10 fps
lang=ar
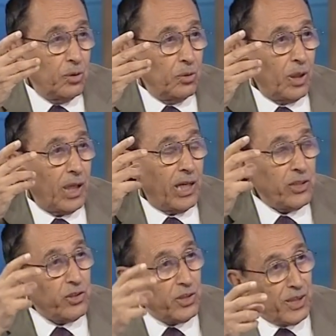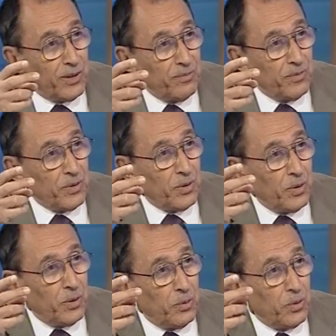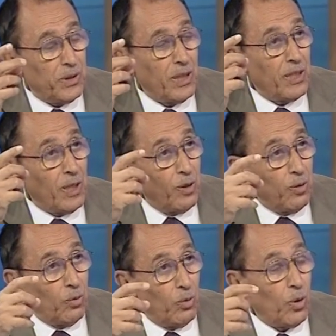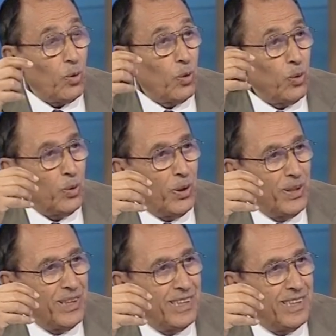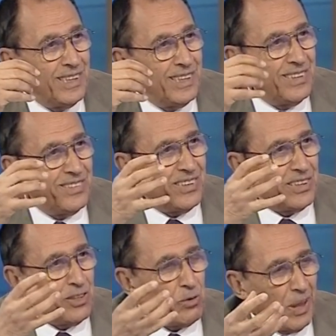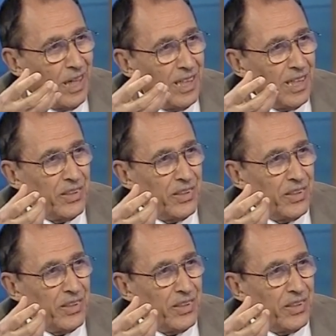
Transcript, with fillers: والخشية آه، والتذلل والخضوع فتجمع جميل.